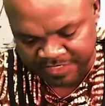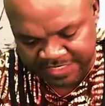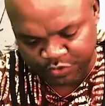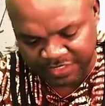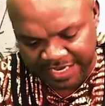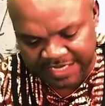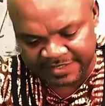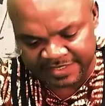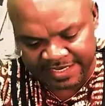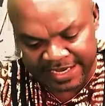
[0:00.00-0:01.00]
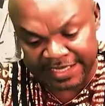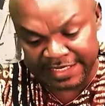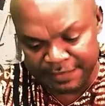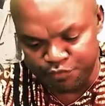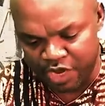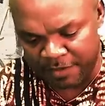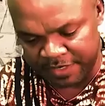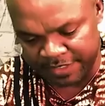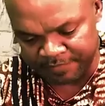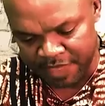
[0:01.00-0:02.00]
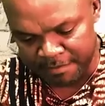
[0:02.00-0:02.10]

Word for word: cette réalité est immuable.